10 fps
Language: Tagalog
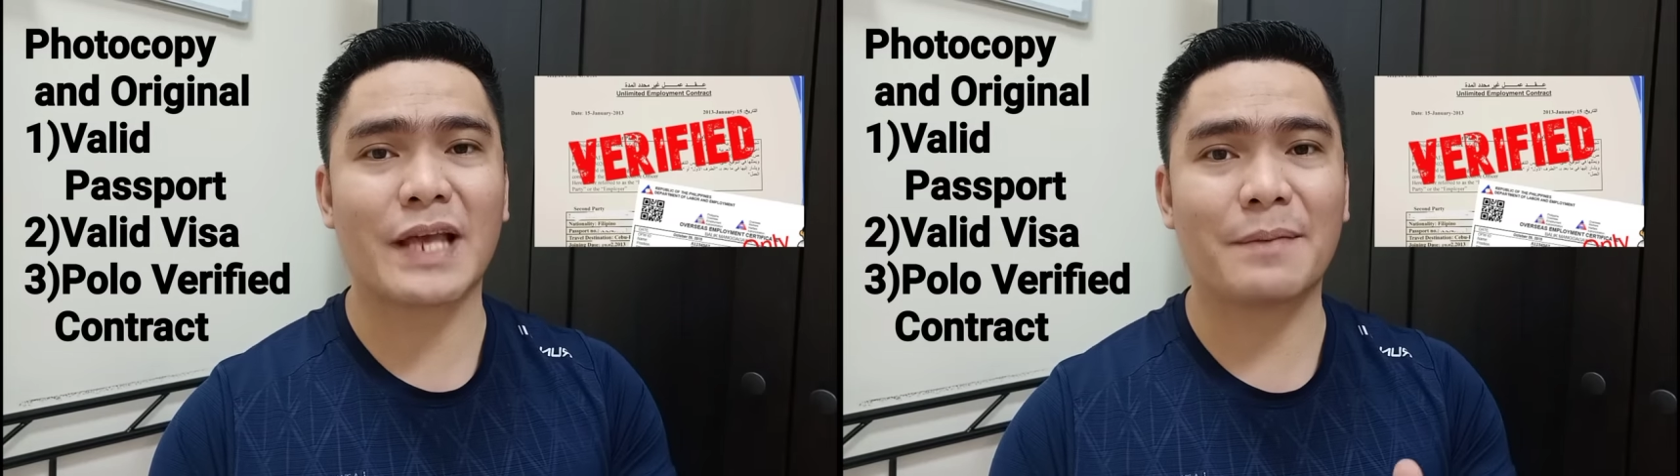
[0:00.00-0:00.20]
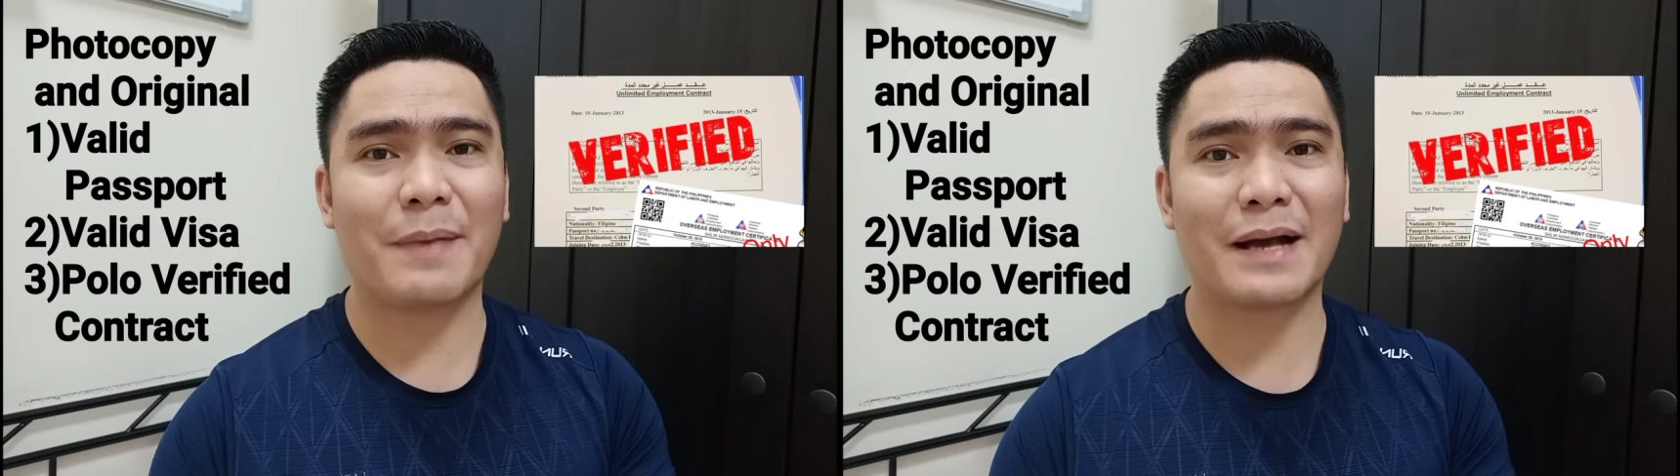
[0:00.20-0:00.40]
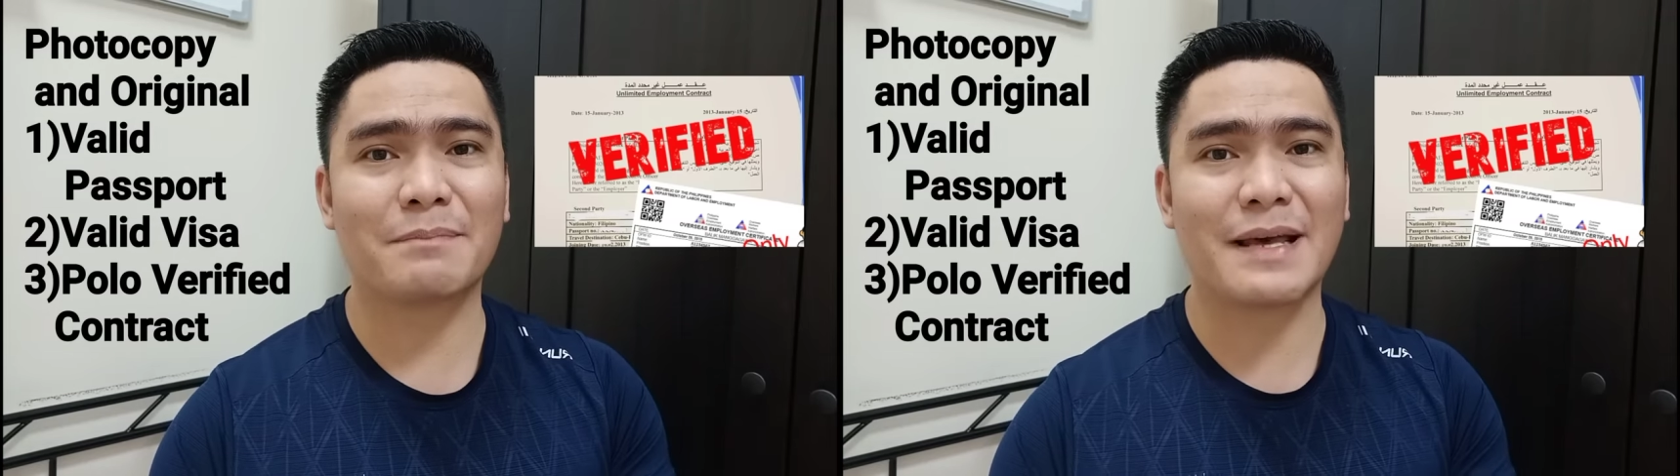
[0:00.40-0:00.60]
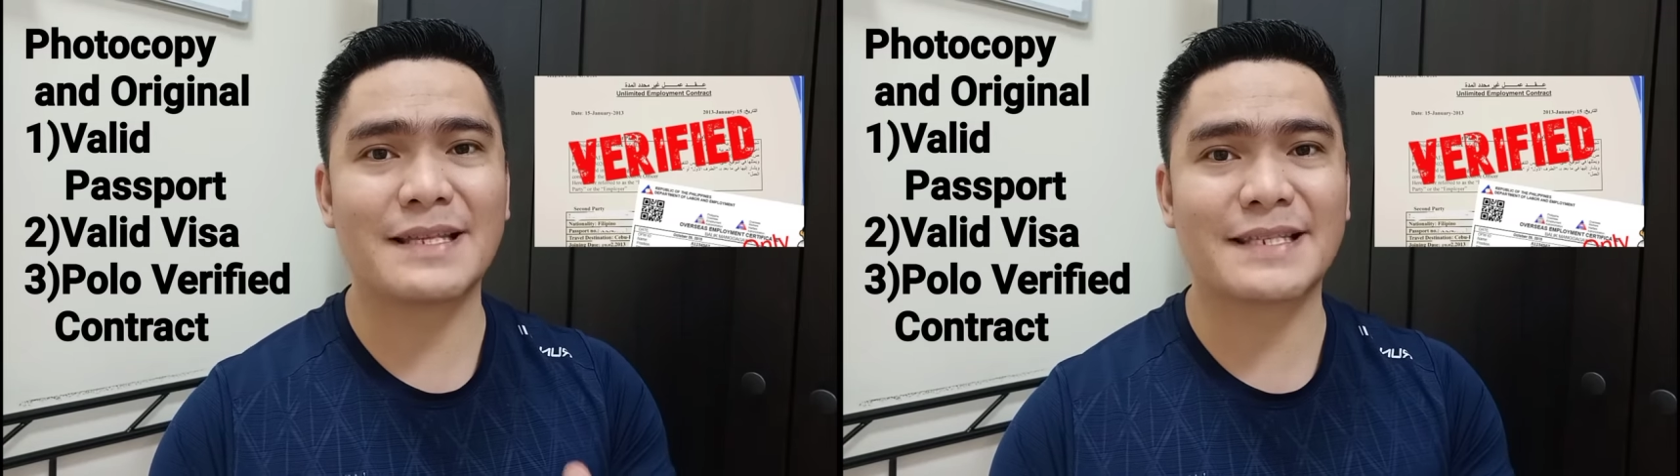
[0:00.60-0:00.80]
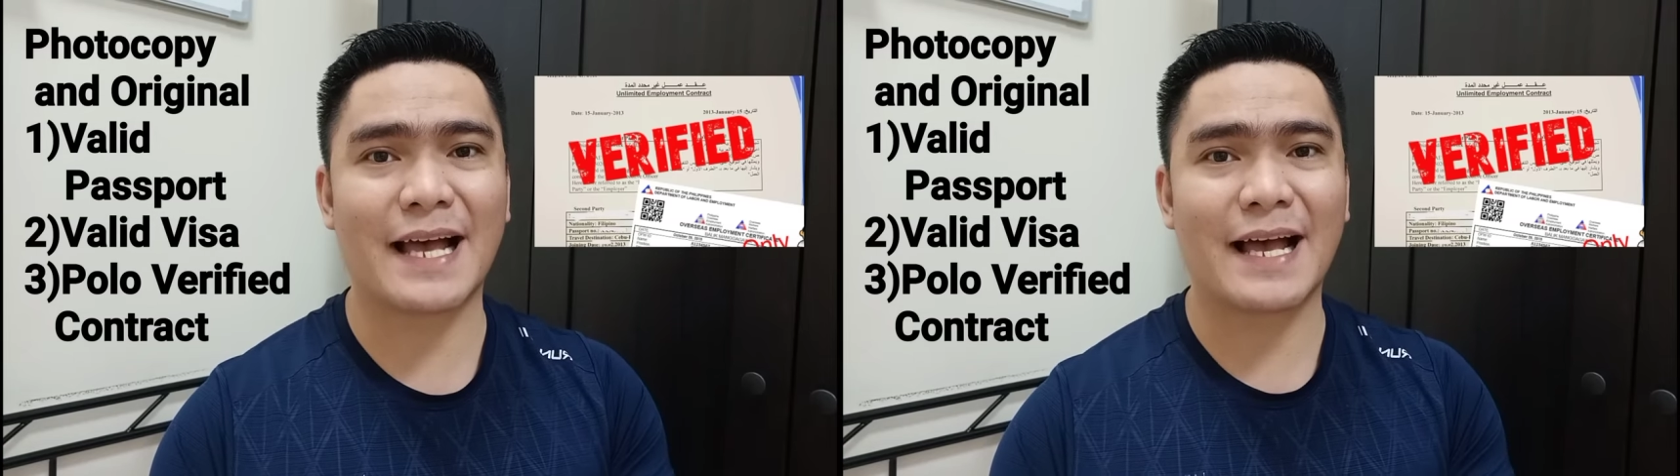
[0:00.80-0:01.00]
sa ibang
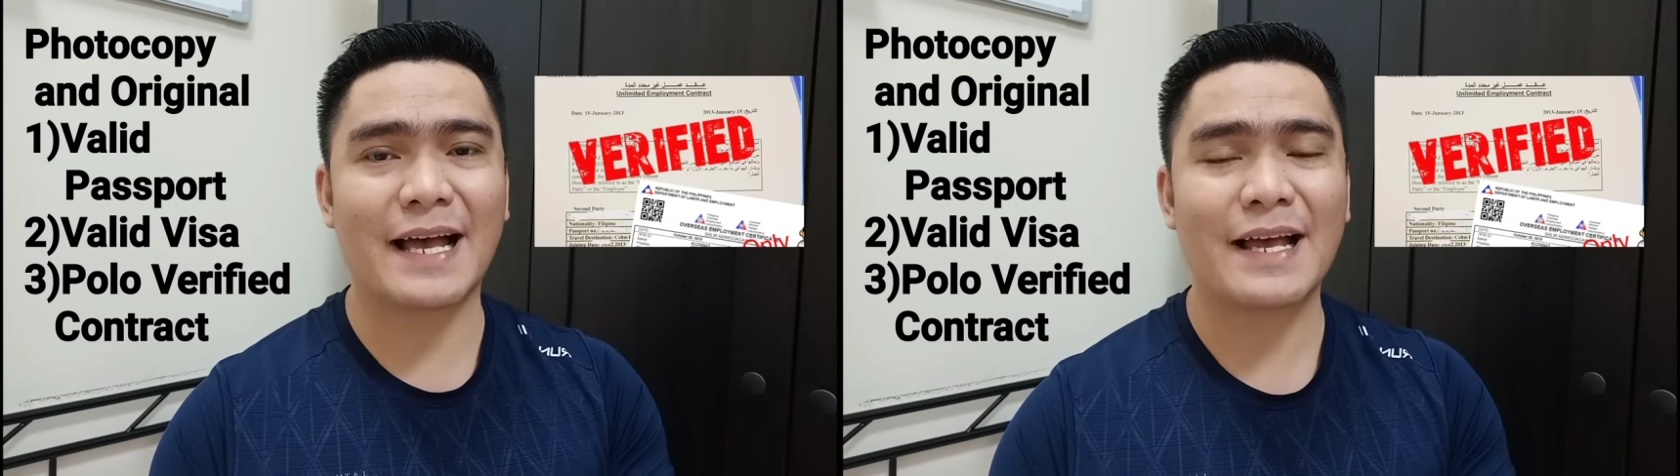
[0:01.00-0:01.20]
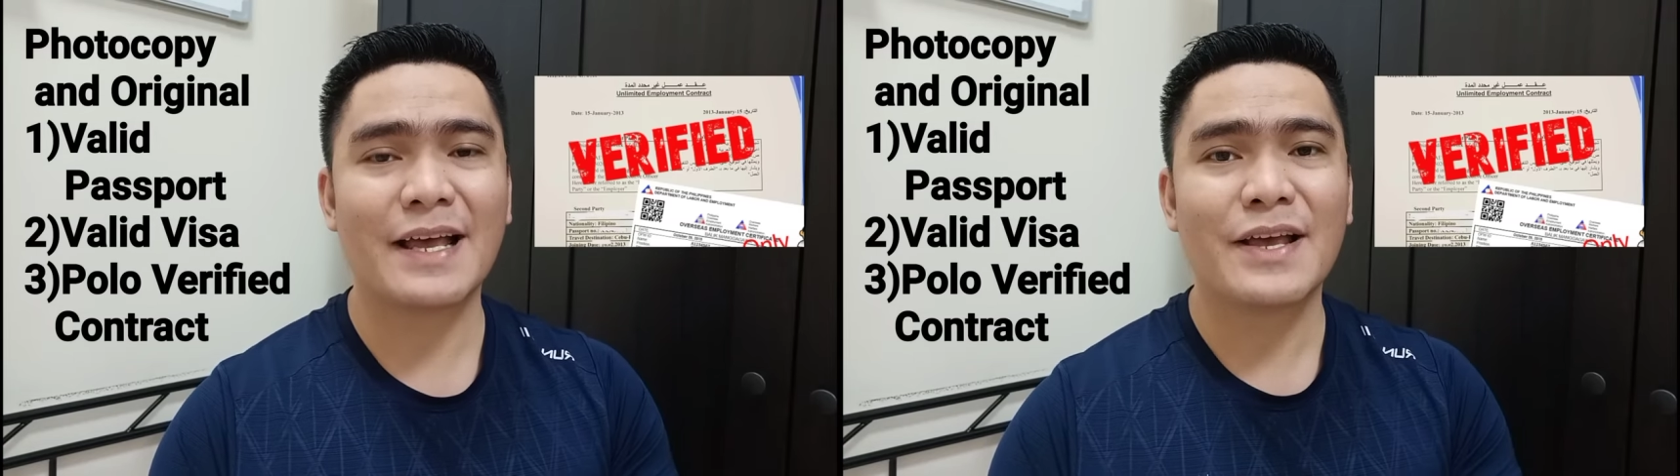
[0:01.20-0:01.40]
bansa.